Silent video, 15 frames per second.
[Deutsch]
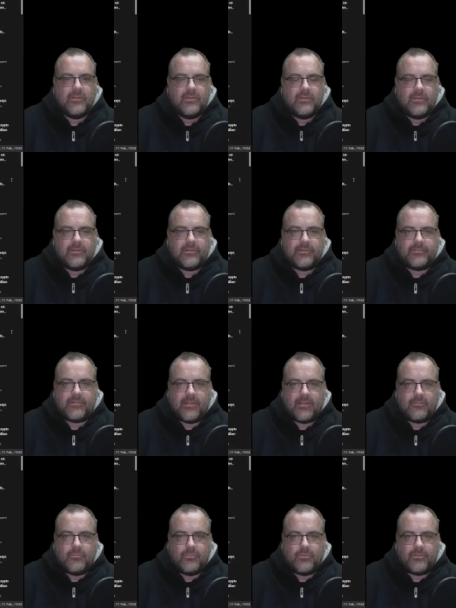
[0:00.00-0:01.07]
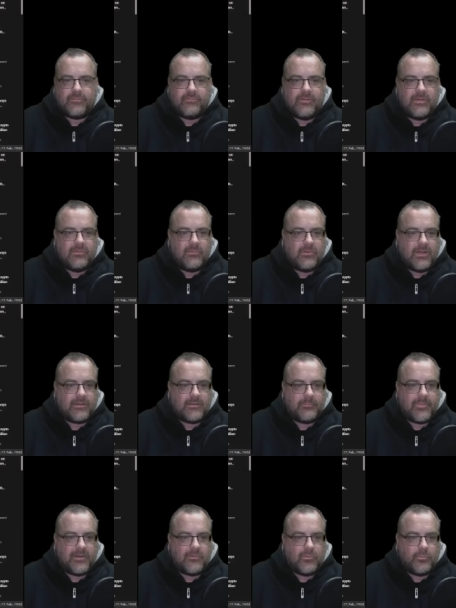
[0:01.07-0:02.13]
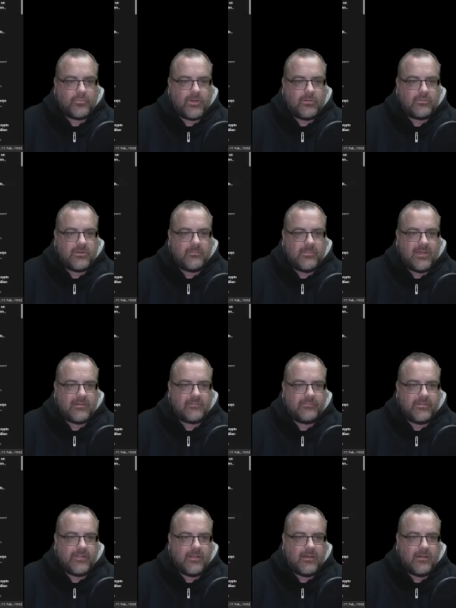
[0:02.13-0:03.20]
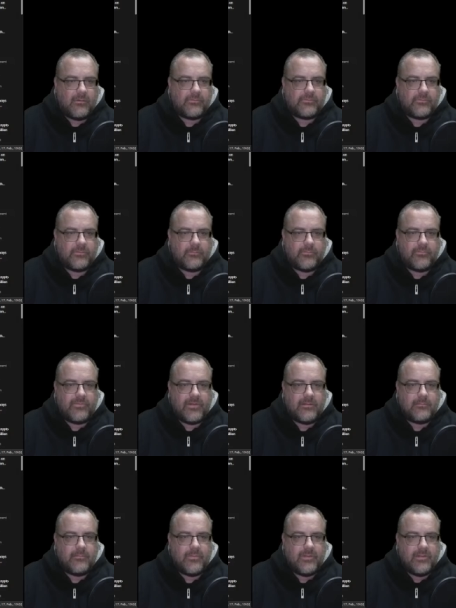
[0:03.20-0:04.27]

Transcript: Ein sehr cooles Video hat der Bendo Brown gemacht, wie er aus so einem Film